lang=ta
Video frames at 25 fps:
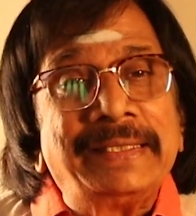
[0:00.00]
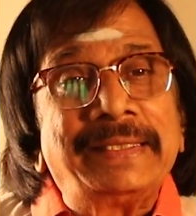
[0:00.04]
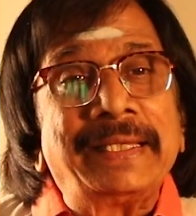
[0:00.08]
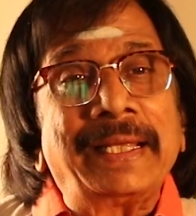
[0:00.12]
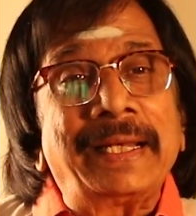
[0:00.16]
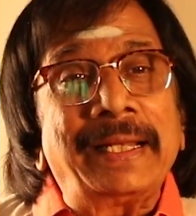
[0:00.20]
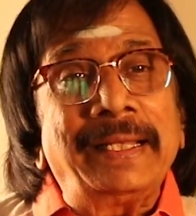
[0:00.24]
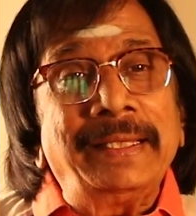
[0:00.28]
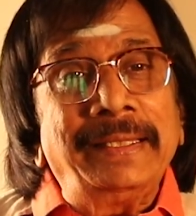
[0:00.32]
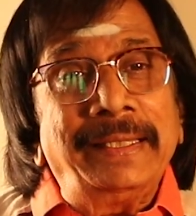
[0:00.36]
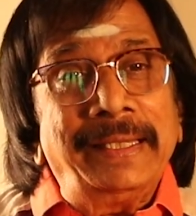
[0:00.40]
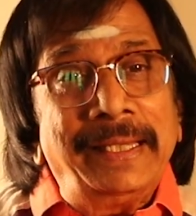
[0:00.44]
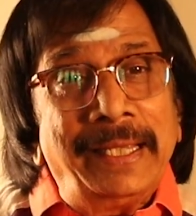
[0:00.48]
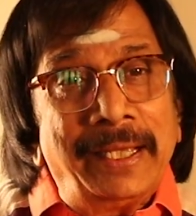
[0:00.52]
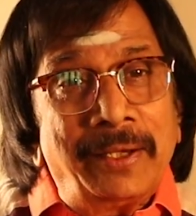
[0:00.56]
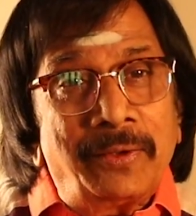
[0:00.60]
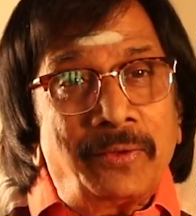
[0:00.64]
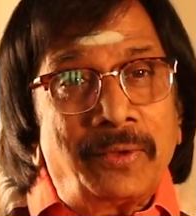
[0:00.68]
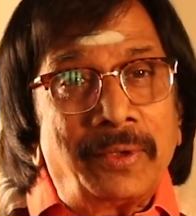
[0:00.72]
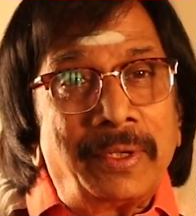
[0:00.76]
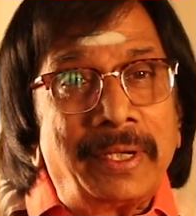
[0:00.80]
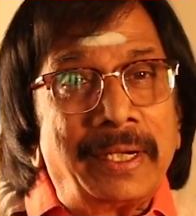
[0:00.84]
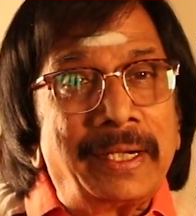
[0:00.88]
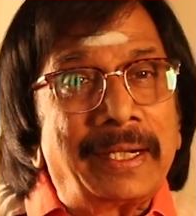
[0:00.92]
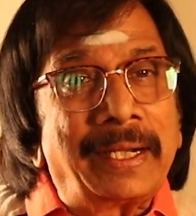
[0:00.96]
சிறந்த
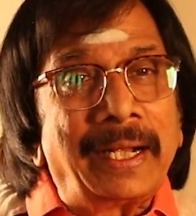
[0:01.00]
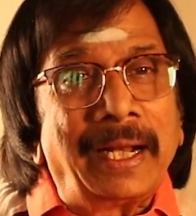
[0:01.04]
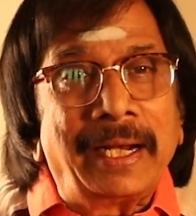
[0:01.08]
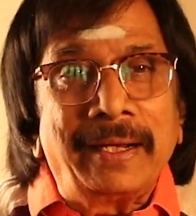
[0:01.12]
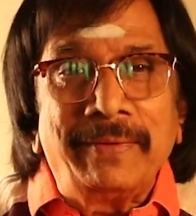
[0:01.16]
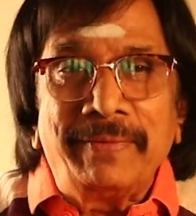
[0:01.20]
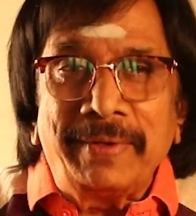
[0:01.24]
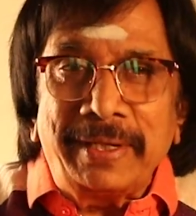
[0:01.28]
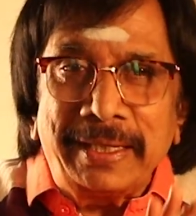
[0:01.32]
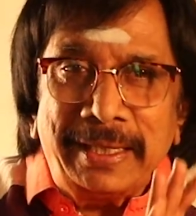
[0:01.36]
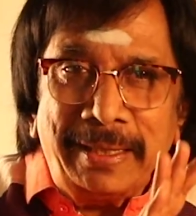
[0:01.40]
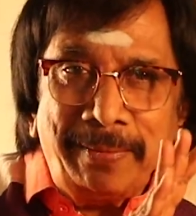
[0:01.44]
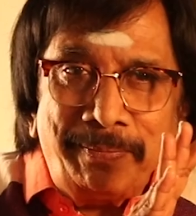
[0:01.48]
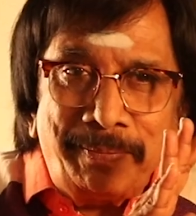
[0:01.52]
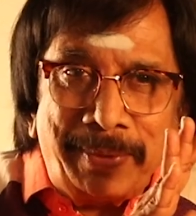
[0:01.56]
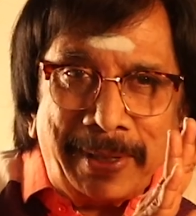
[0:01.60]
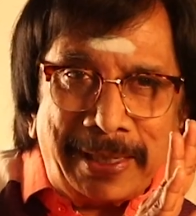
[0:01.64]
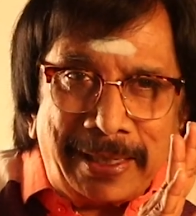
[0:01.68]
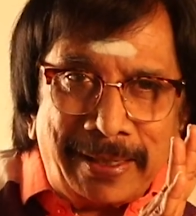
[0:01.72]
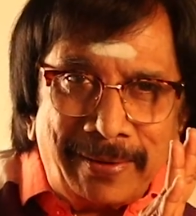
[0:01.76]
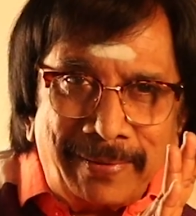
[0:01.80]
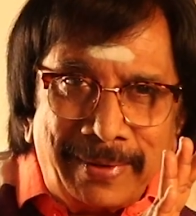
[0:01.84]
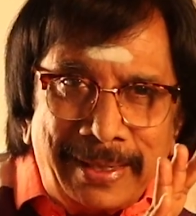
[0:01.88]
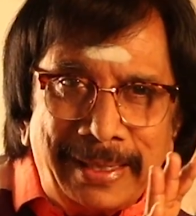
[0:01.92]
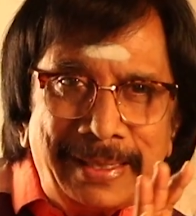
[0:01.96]
இயக்குனருக்கான விருதை
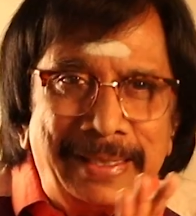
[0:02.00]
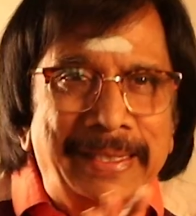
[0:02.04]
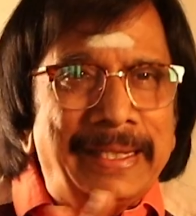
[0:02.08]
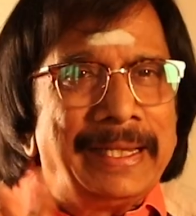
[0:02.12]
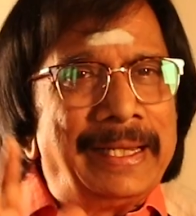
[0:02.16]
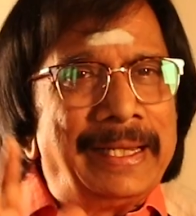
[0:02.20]
பெற்றவர்கள்